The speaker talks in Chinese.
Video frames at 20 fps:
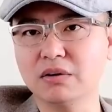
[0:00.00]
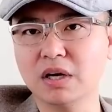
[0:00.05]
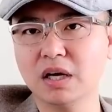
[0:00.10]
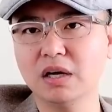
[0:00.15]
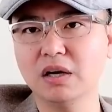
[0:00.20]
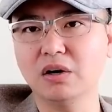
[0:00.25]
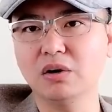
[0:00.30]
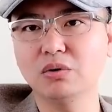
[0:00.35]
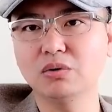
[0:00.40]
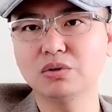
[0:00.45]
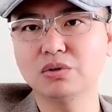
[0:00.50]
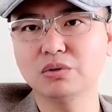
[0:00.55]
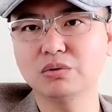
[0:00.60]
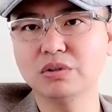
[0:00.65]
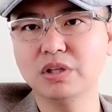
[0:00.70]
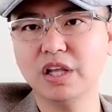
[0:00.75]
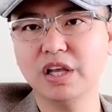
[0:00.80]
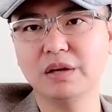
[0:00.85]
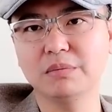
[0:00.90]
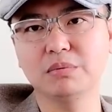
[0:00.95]
看欧洲
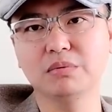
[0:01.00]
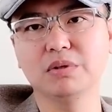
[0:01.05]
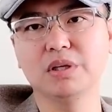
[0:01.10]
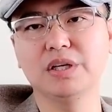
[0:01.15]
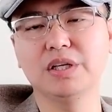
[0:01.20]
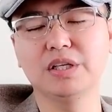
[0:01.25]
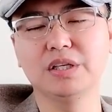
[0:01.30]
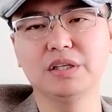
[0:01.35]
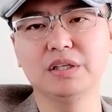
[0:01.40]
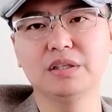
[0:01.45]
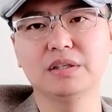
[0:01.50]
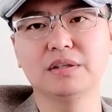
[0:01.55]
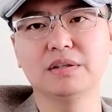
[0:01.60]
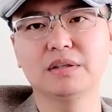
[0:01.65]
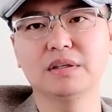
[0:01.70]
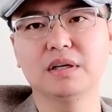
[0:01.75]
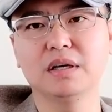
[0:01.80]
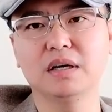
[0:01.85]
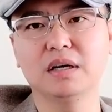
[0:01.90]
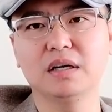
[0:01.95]
内部的利益
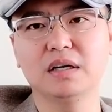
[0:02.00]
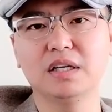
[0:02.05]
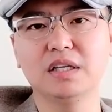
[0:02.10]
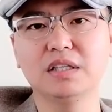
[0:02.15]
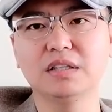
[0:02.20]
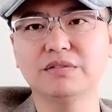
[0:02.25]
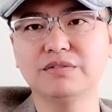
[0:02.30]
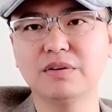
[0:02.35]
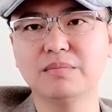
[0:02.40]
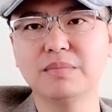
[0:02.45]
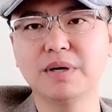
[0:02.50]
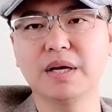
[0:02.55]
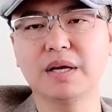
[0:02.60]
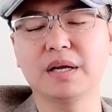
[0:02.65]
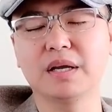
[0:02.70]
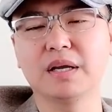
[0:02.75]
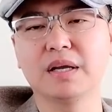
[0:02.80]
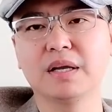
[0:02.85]
啊利益的分配，